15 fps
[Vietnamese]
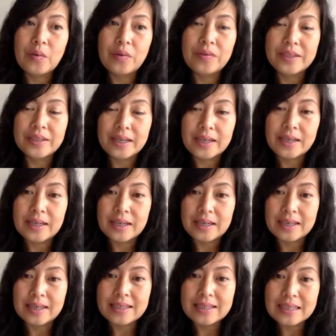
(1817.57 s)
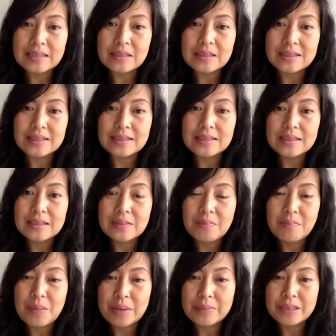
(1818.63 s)
quý vị thấy là cái cách
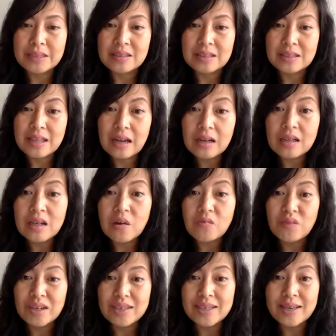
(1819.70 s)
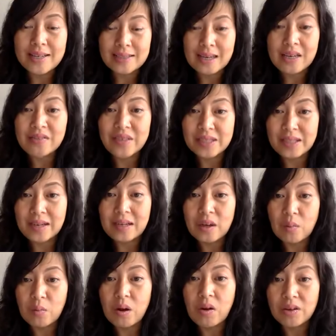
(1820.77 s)
mà mình tấn công vấn đề thay vì tấn
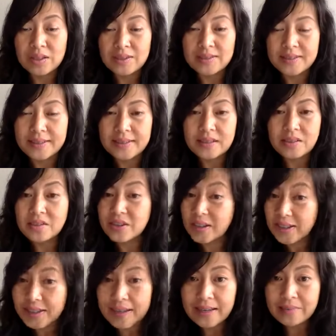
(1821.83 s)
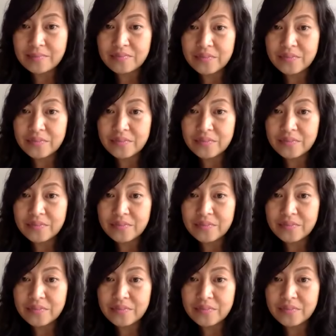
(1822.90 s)
công con người nó rất khác